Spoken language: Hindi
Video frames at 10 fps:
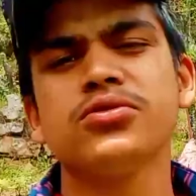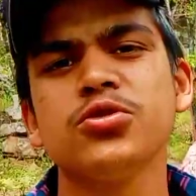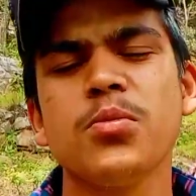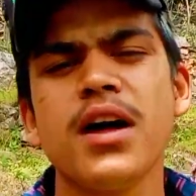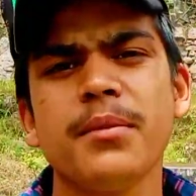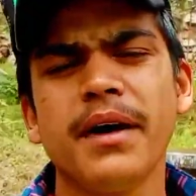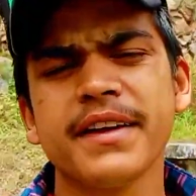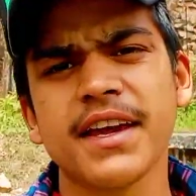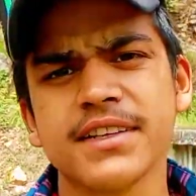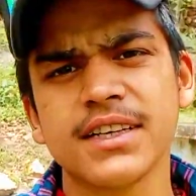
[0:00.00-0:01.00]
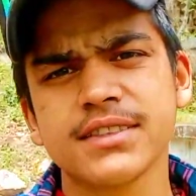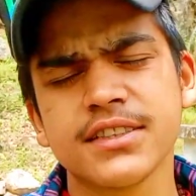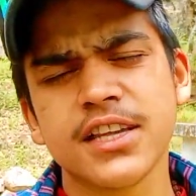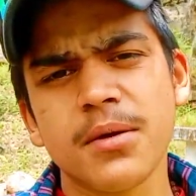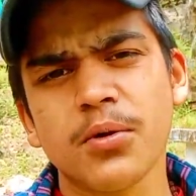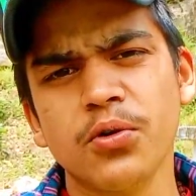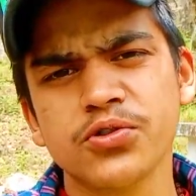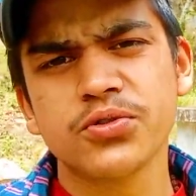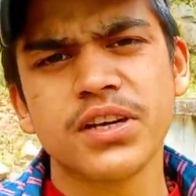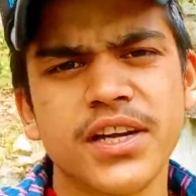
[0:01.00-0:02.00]
दोस्तों तुम्हारे भाई के हज़ार सब्सक्राइबर हो
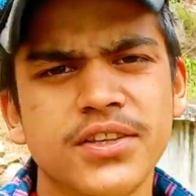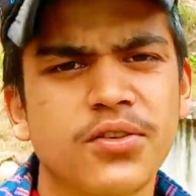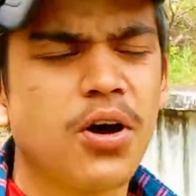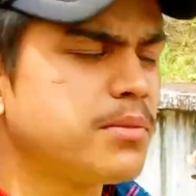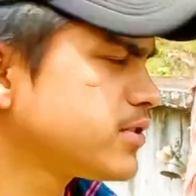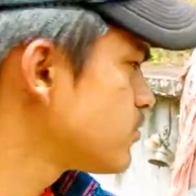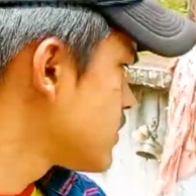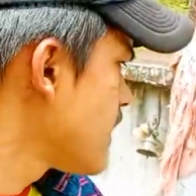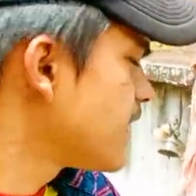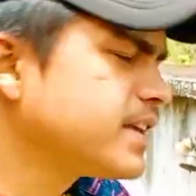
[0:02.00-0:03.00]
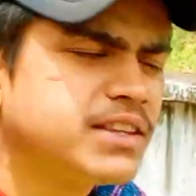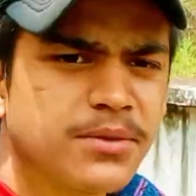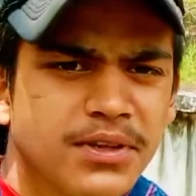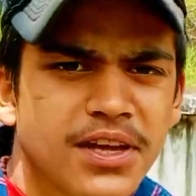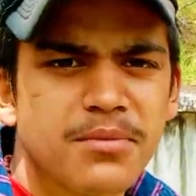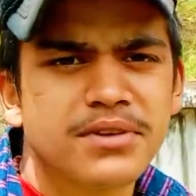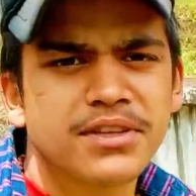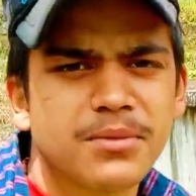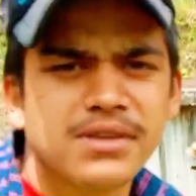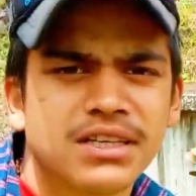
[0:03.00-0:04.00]
चुके हैं तो हमने सोचा है हीर देवता के
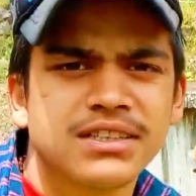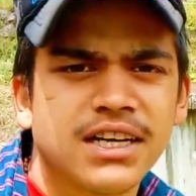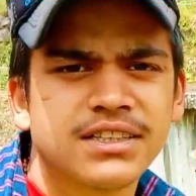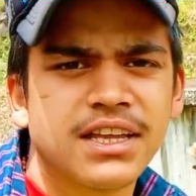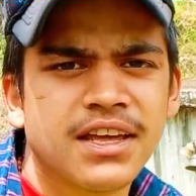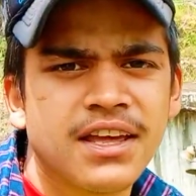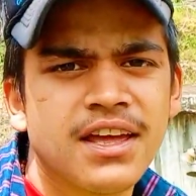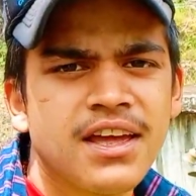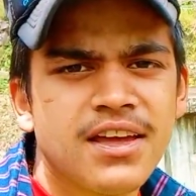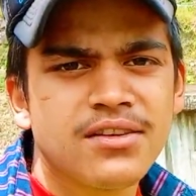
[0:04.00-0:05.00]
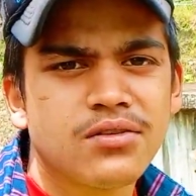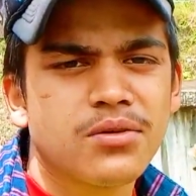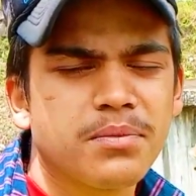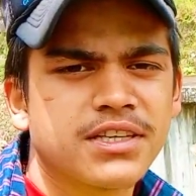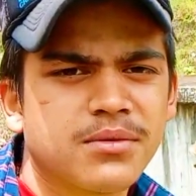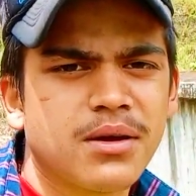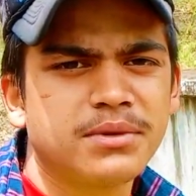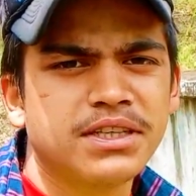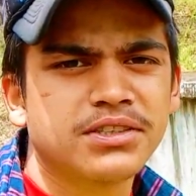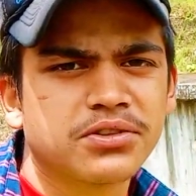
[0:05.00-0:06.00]
मंदिर में चले जाते हैं क्योंकि पीछे में
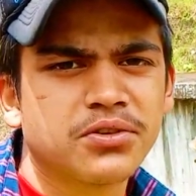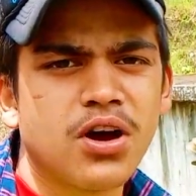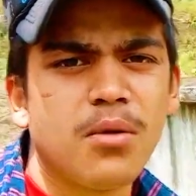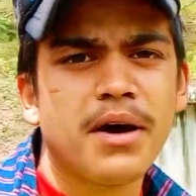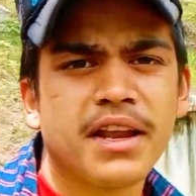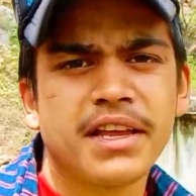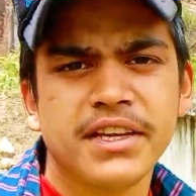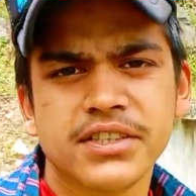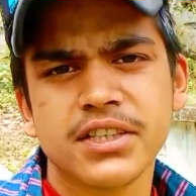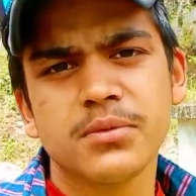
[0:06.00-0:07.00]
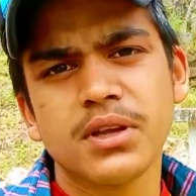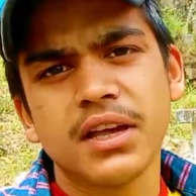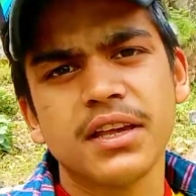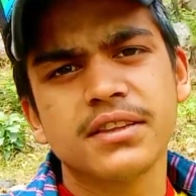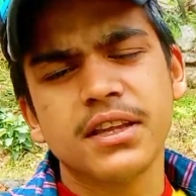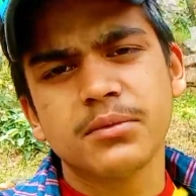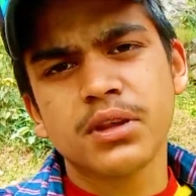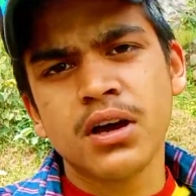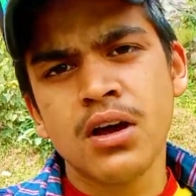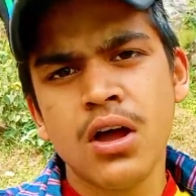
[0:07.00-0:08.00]
आप देख सकते हो हमारे ईष्ट देवता हीर
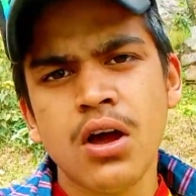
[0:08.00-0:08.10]
देवता